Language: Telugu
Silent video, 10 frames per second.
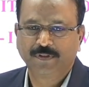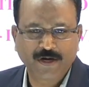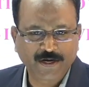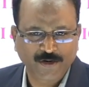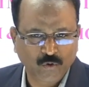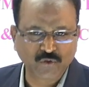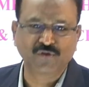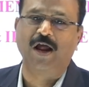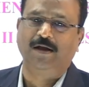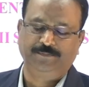నిన్నటి
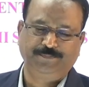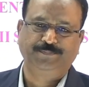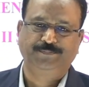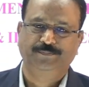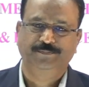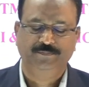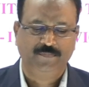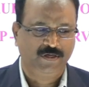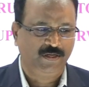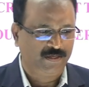రోజున
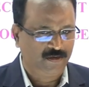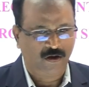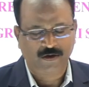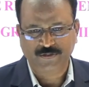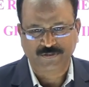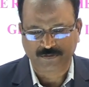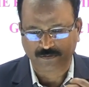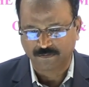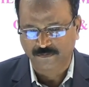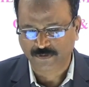అంటే ఆగస్టు
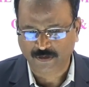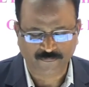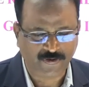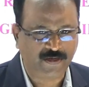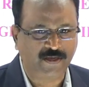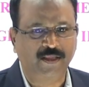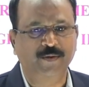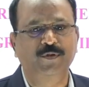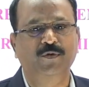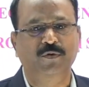ఇరవై
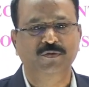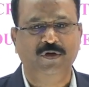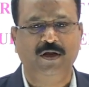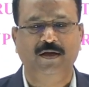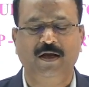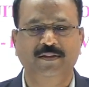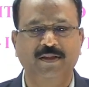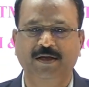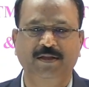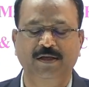ఎనిమిదవ రోజున
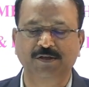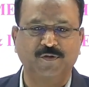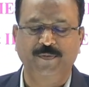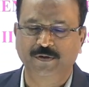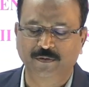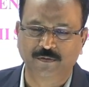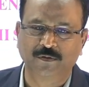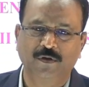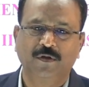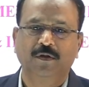అందరికీ తెలుసు మీకు
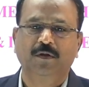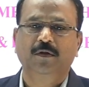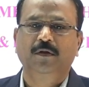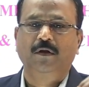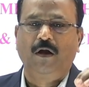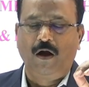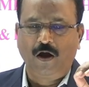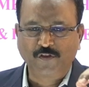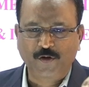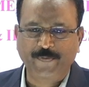
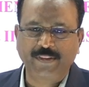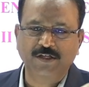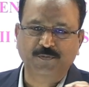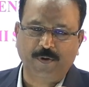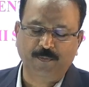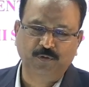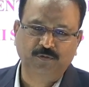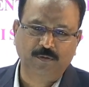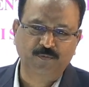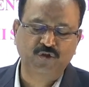ఆంధ్రప్రదేశ్
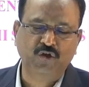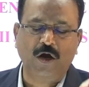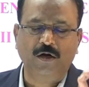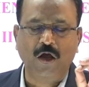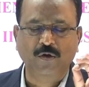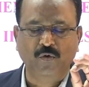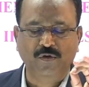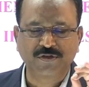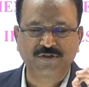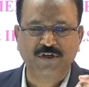ప్రభుత్వం చాలా
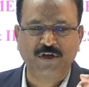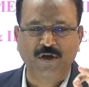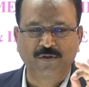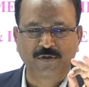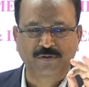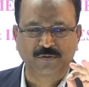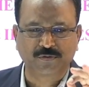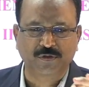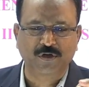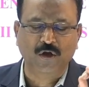రోజుల నుంచి ఎదురు
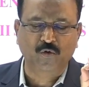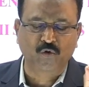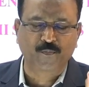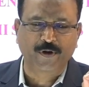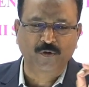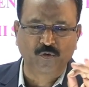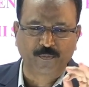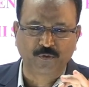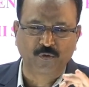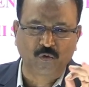చూస్తున్న గ్రూప్ వన్
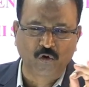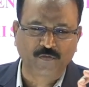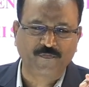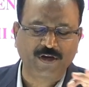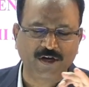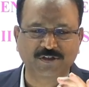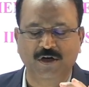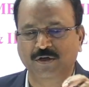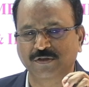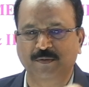గ్రూప్ టూ
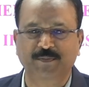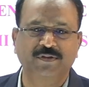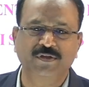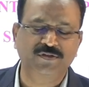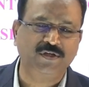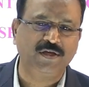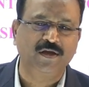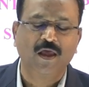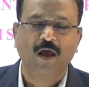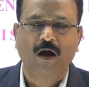నోటిఫికేషన్లకు సంబంధించి
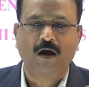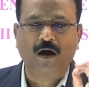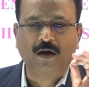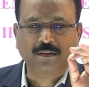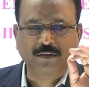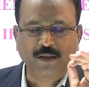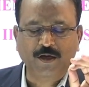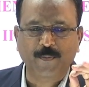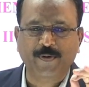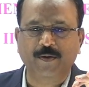
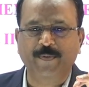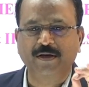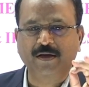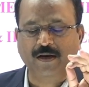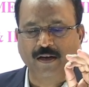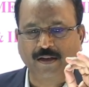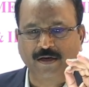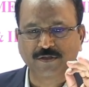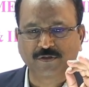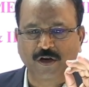ఆర్థికపరమైన
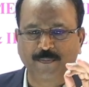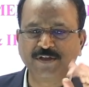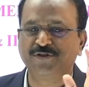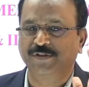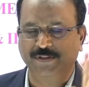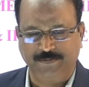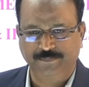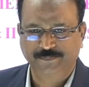క్లియరెన్స్ లభించింది